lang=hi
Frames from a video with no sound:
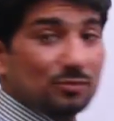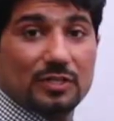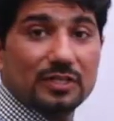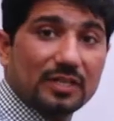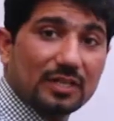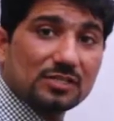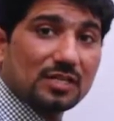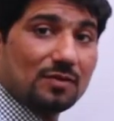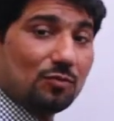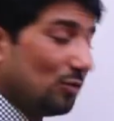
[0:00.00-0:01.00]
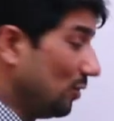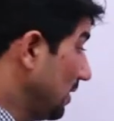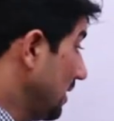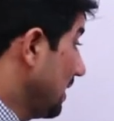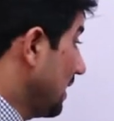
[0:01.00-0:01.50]
जो इंटीग्रेशन है वो
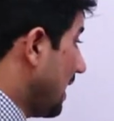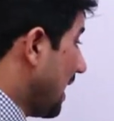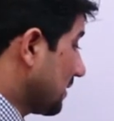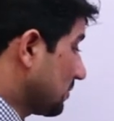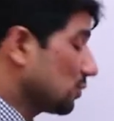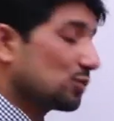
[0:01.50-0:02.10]
एक्स